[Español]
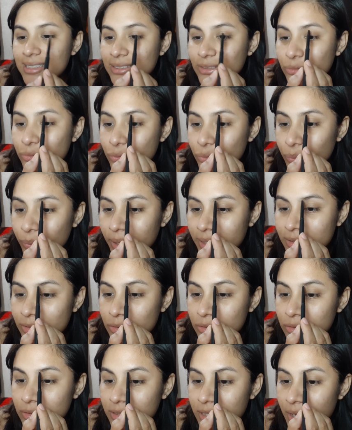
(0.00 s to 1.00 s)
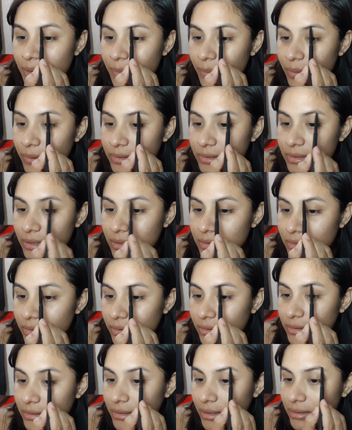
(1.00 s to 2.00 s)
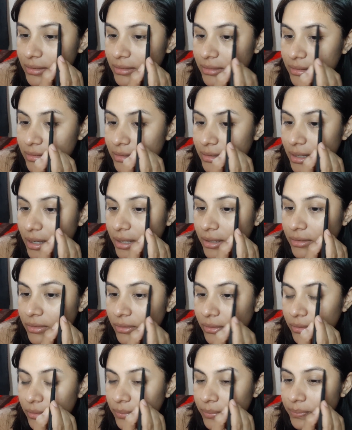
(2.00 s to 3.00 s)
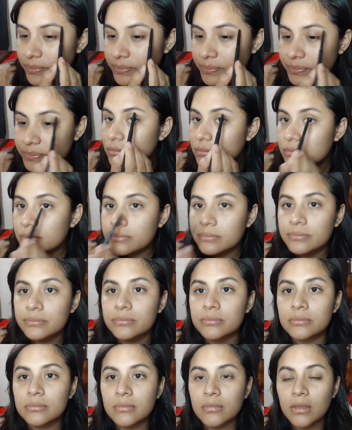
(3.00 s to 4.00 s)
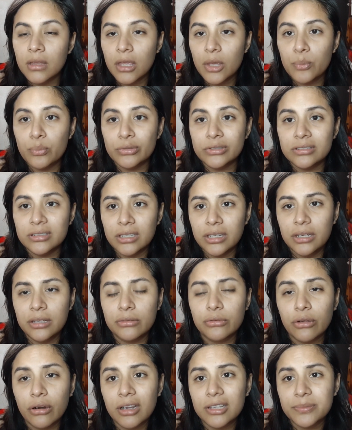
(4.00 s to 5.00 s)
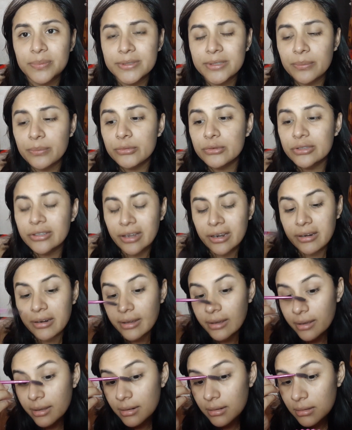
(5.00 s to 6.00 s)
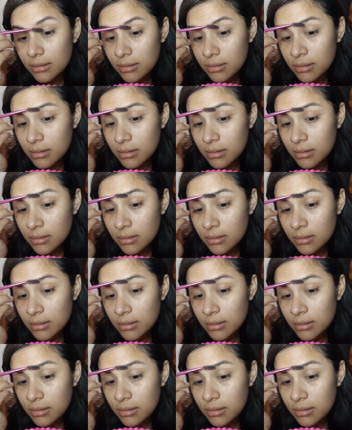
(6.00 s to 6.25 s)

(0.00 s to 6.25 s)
estuve 100% descansando y pues sí, nos las pasamos genial.